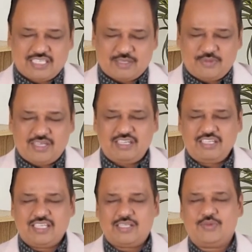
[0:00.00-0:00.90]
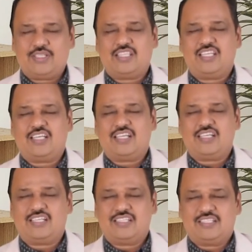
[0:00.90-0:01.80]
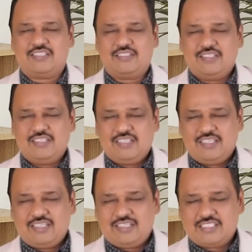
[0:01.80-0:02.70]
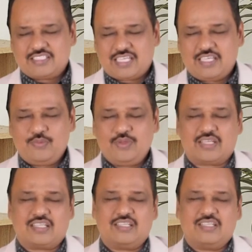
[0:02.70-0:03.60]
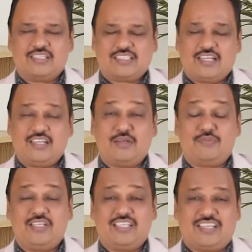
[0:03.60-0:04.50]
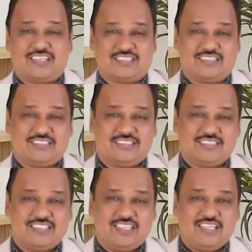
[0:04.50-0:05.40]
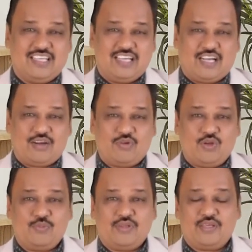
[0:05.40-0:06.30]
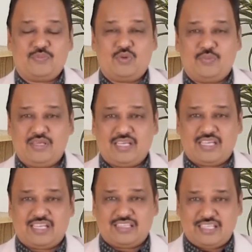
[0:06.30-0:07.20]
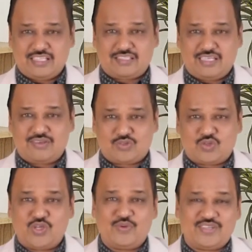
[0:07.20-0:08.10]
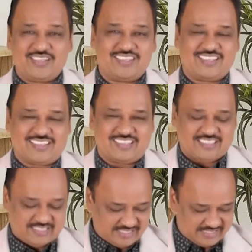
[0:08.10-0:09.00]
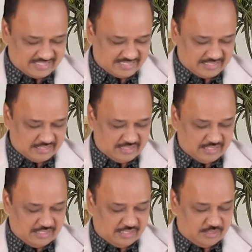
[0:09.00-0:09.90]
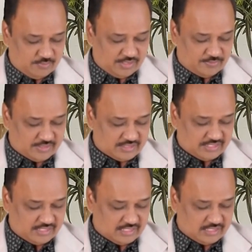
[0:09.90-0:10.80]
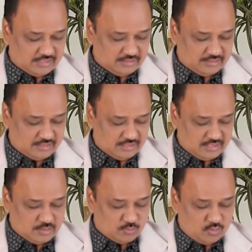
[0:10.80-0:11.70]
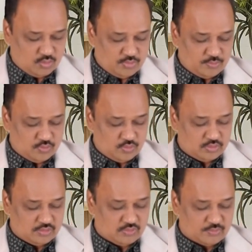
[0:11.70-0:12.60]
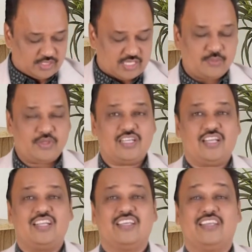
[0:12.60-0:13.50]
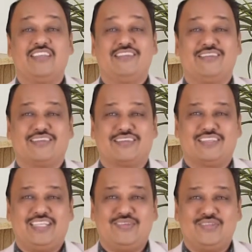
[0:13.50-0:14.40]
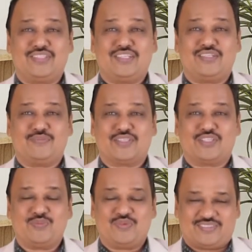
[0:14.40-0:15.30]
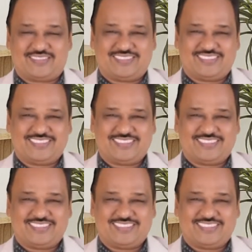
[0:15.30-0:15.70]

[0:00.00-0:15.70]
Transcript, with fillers: கமா இருபத்தி ஆறு சைவர் டன் அப்படிங்கிறாங்க அவ்வளோ பெரிய பூமி அந்தரத்தில் அவர் தொங்க விட்டுருக்கிறார் இன்னுமாய் பார்த்தீங்கன்னா பூமி முழுவதும் அவர் மகிமையினால் நிறைந்திருக்கிறது எழுபத்தி ரெண்டு பத்தொன்பது